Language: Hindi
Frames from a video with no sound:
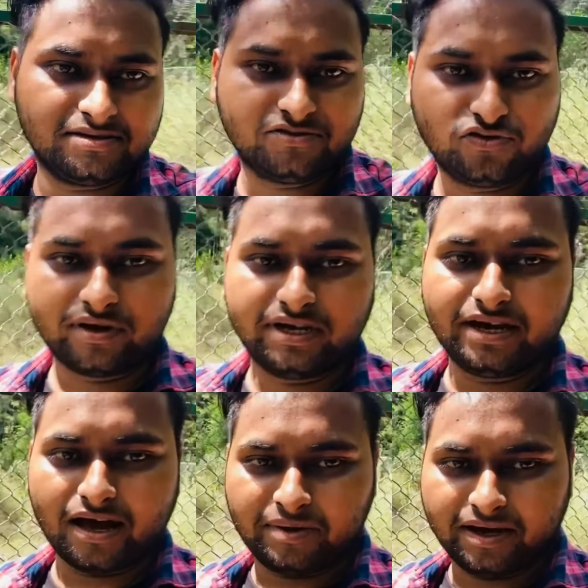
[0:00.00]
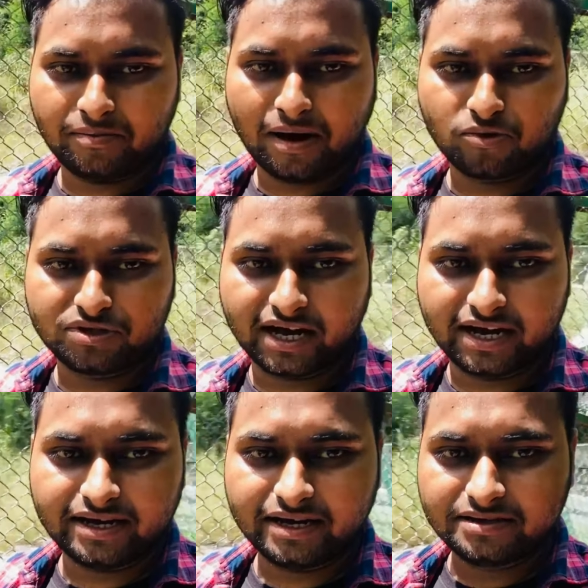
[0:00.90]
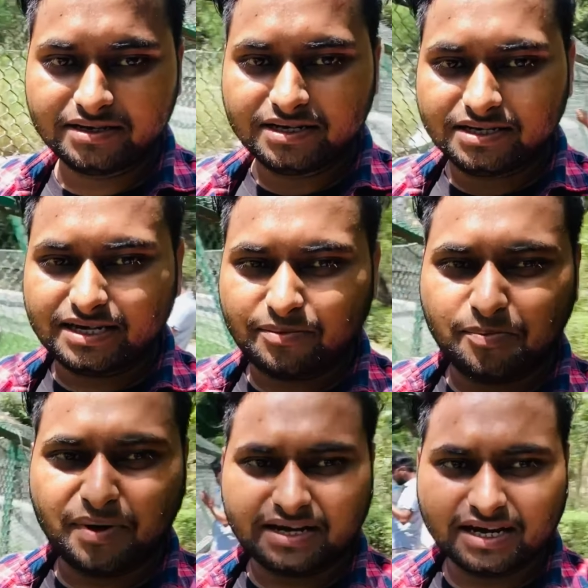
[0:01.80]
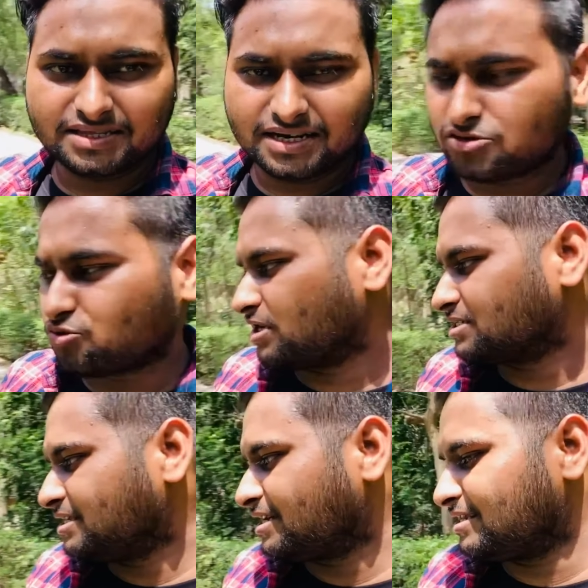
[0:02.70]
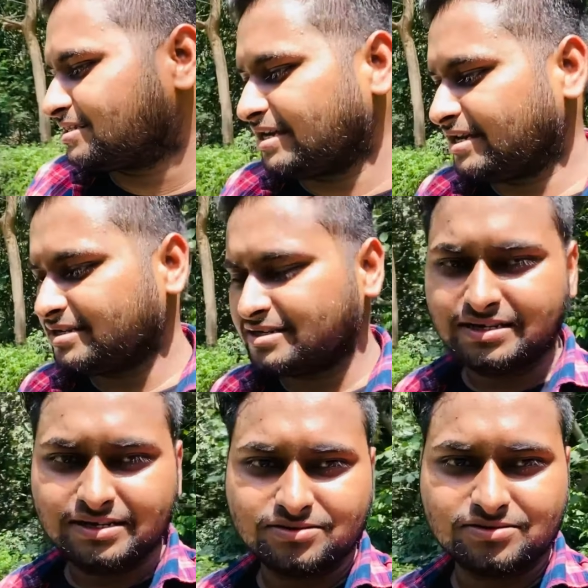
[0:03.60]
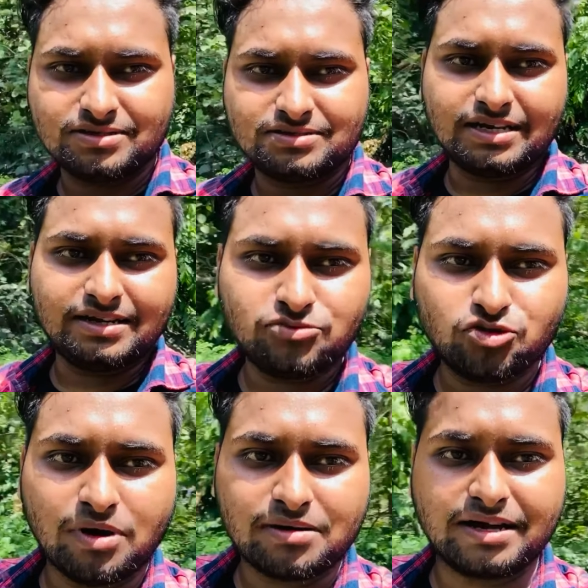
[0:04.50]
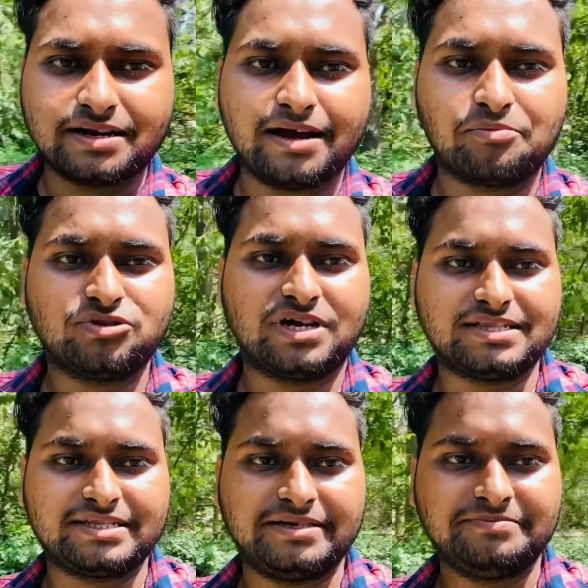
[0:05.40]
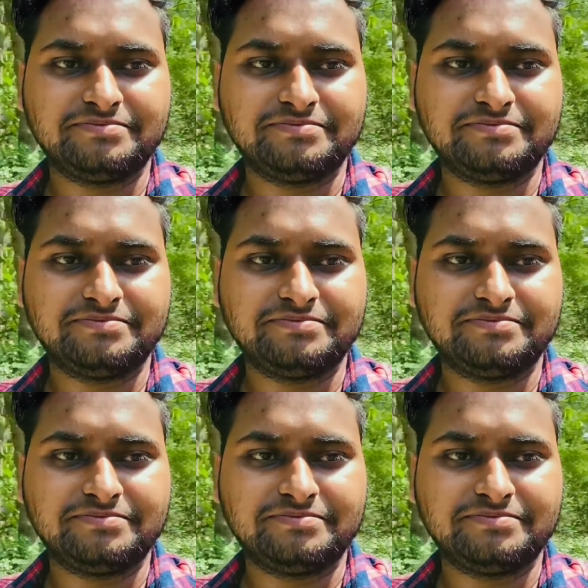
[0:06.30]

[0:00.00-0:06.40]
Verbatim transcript: जो कि अभी हम आपको दिखाएंगे ये भी पानी के अंदर है थोड़ा सा निकलते हैं चलिए हम जूम अप करके आपको दिखाते हैं